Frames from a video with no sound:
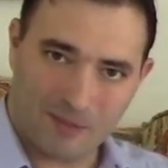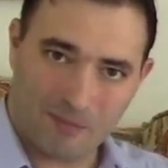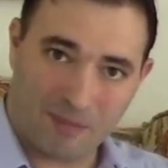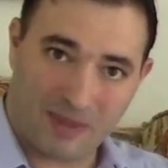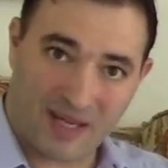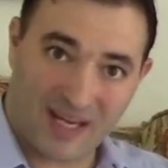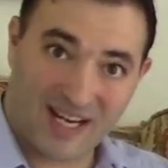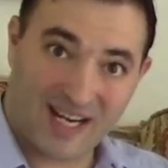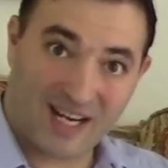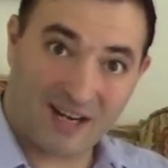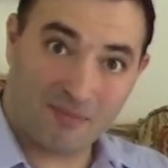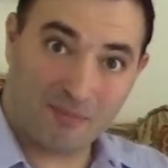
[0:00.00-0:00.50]

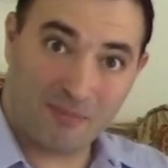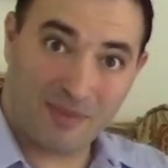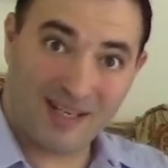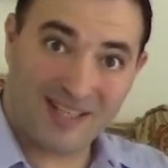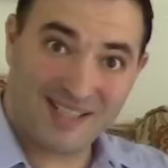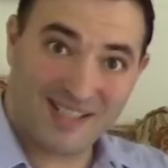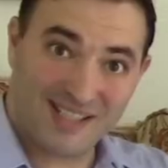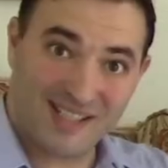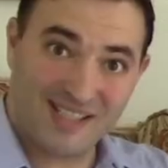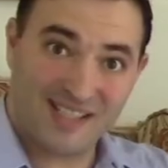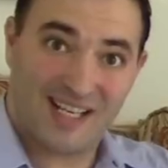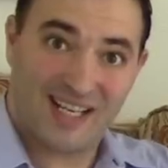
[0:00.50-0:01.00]
Peygamber
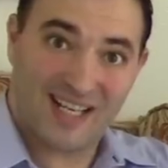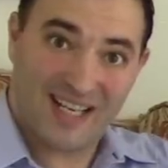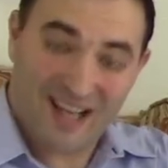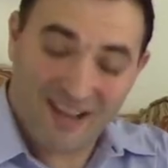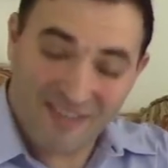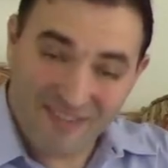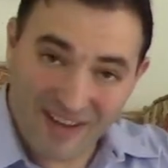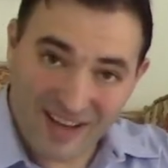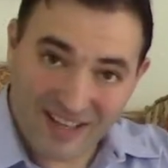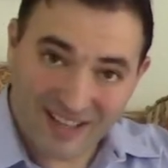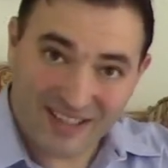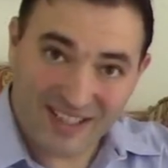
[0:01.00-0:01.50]
size
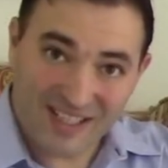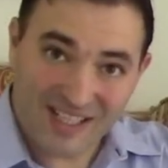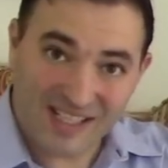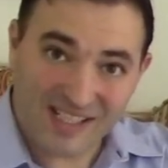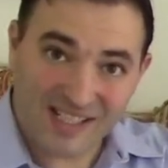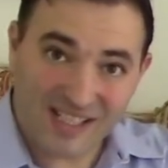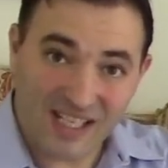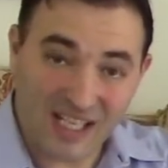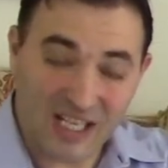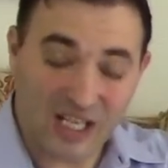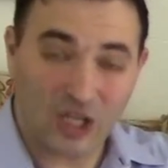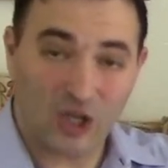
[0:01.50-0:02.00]
ne
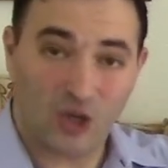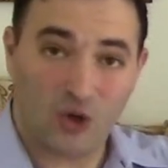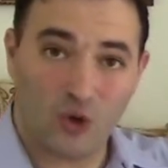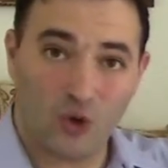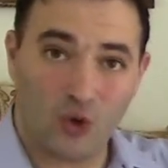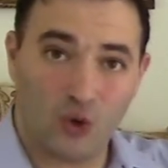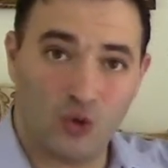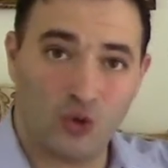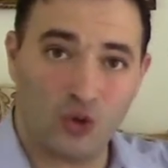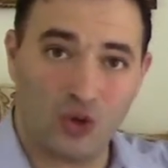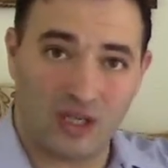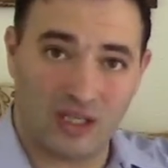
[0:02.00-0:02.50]
verdiyse
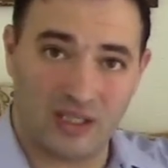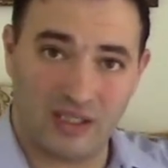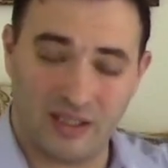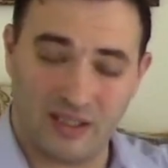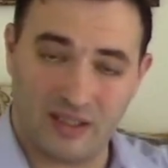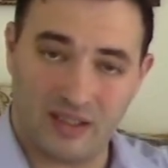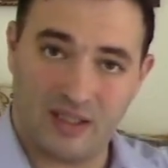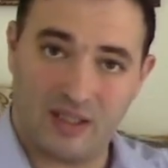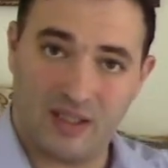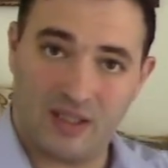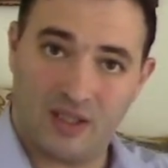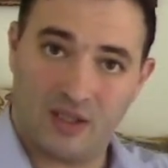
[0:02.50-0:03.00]
onu
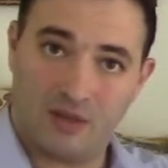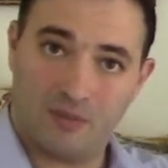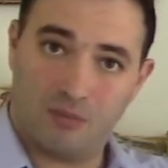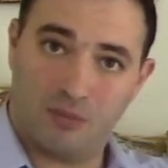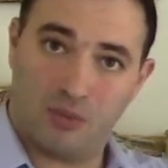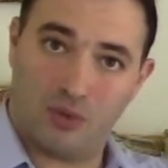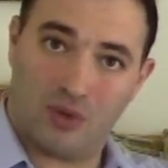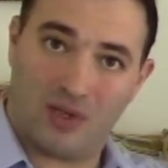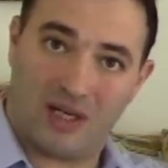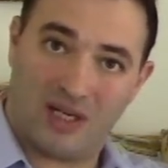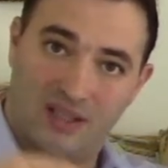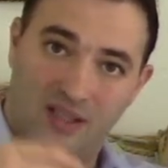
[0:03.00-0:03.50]
alın.
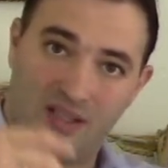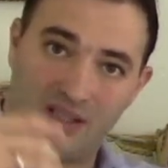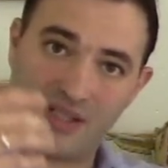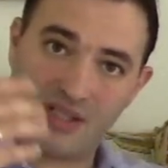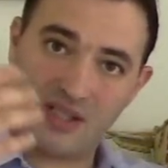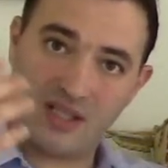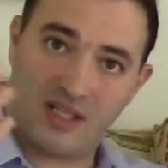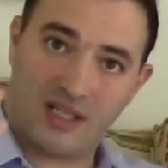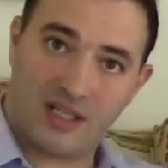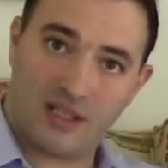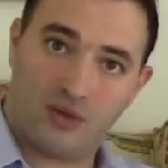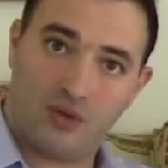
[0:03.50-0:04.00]
Bu
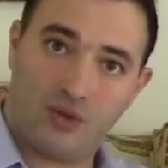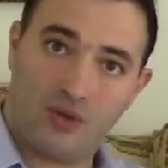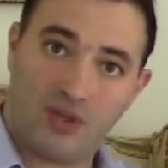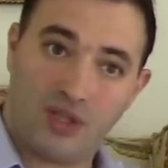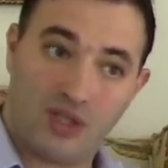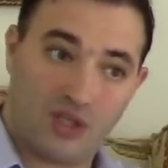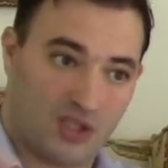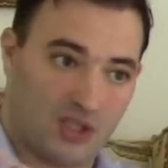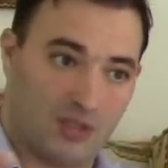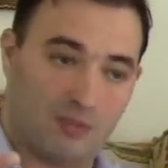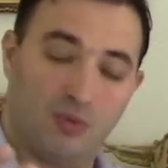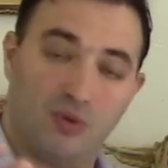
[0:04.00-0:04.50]
hadisçiler diyor ki
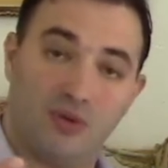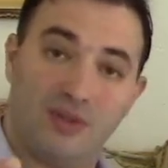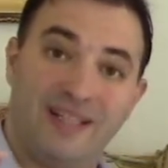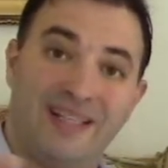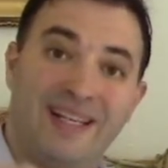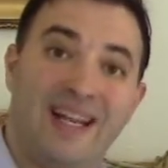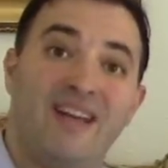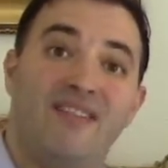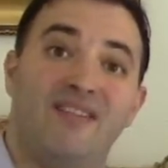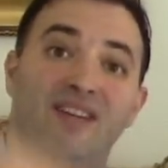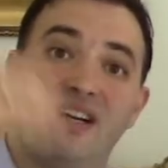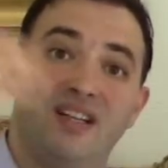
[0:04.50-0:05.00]
işte
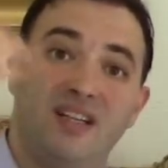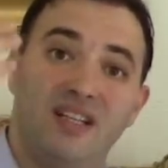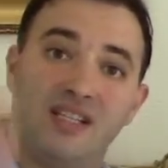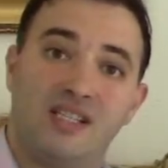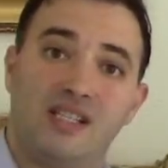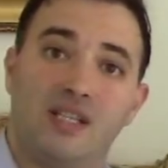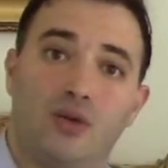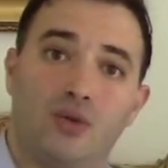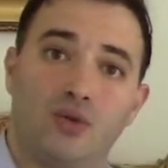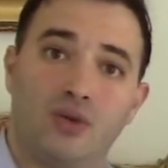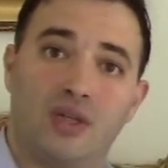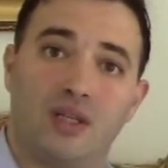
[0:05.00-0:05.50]
bu ne
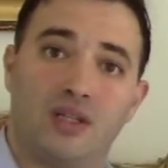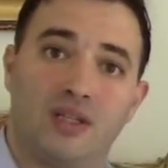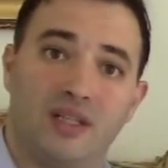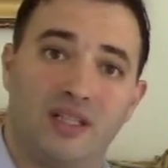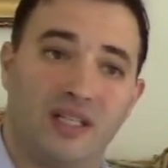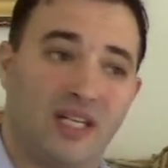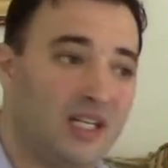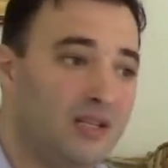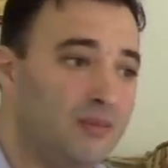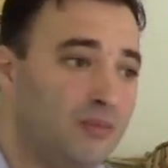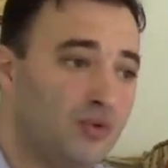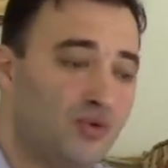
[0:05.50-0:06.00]
verdiyse onu alın.
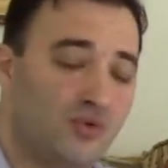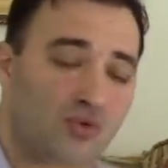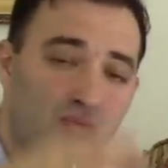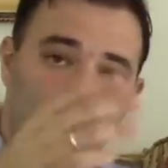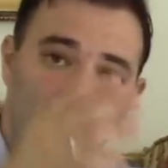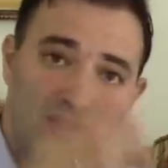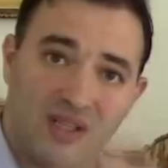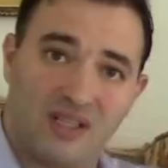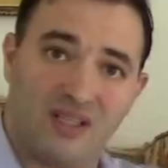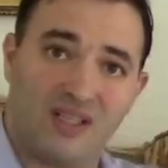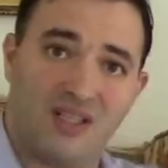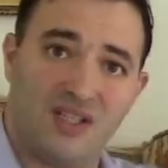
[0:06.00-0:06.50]
Yani bu
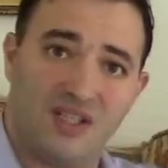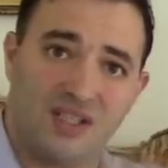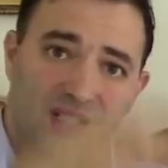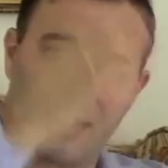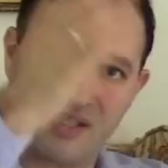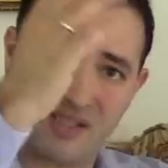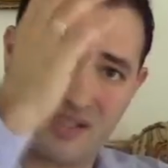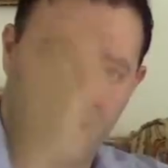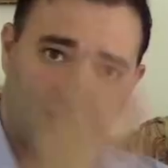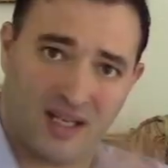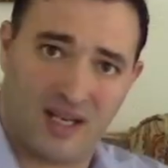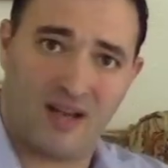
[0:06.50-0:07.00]
sünnetin
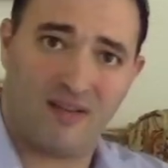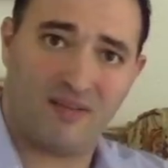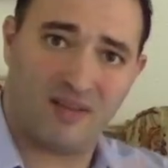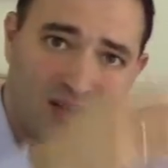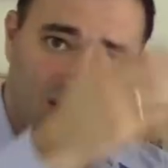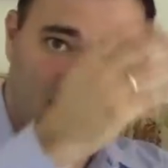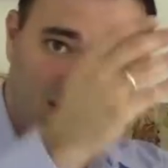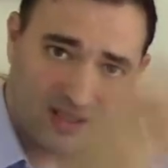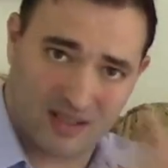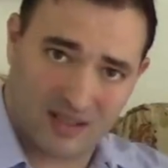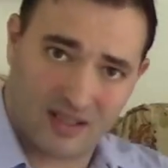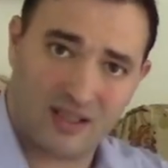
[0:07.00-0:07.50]
içerisinde ne
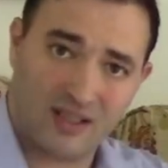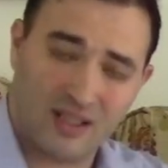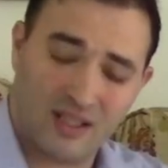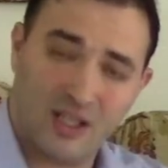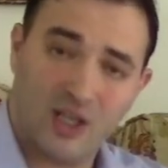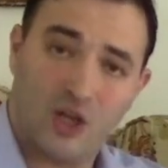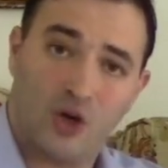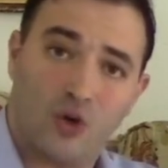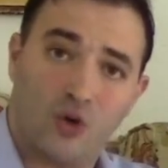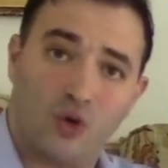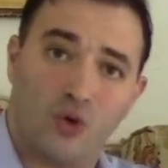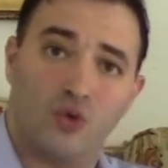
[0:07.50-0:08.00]
varsa
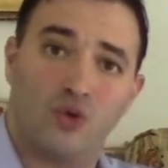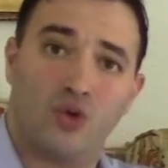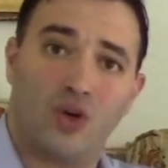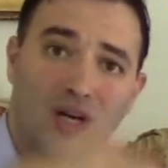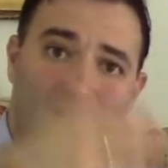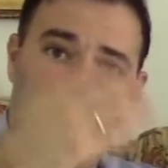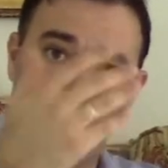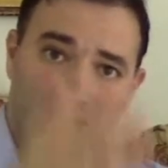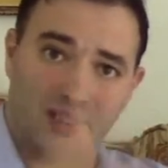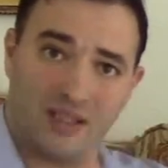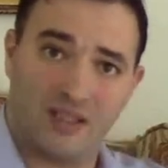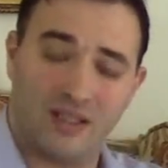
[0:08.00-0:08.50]
onu
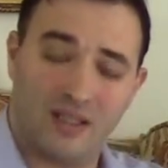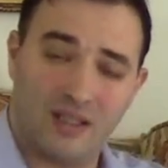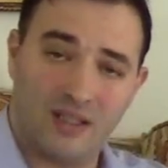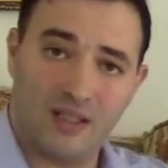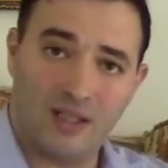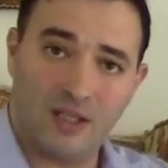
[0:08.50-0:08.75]
alın.